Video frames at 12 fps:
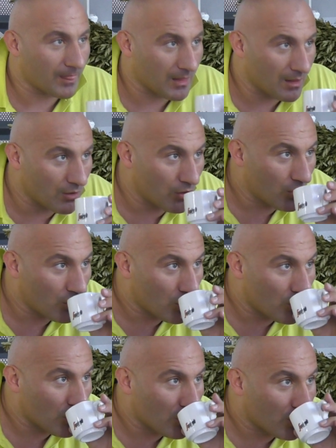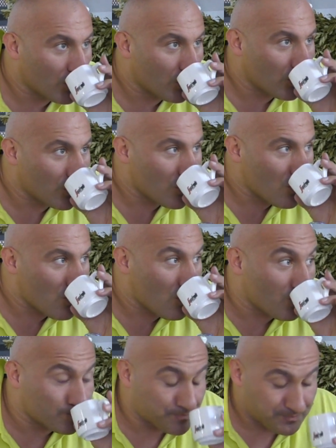Potrafisz jeszcze grać na instrumentach,
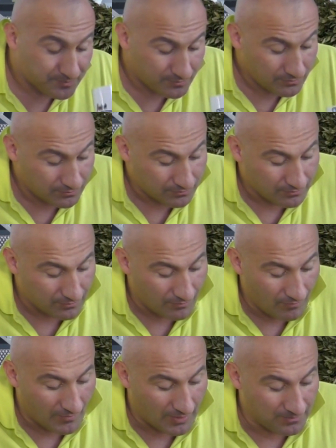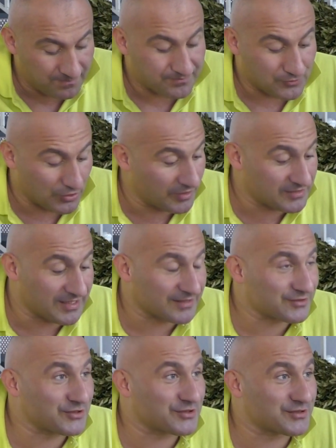e, na których grać się uczyłeś, czyli kontrabas, jak,
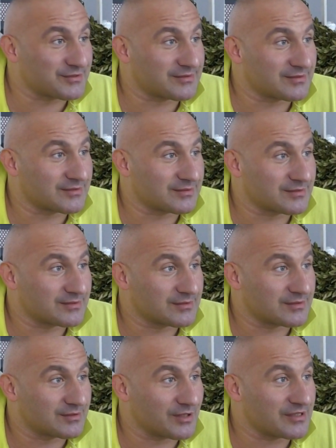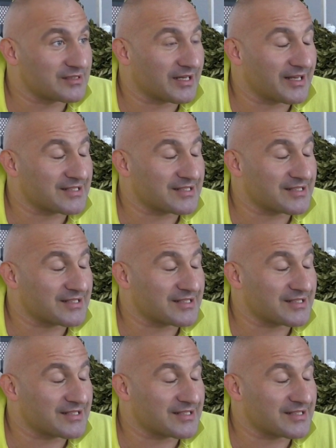gitara e, basowa. To jest jak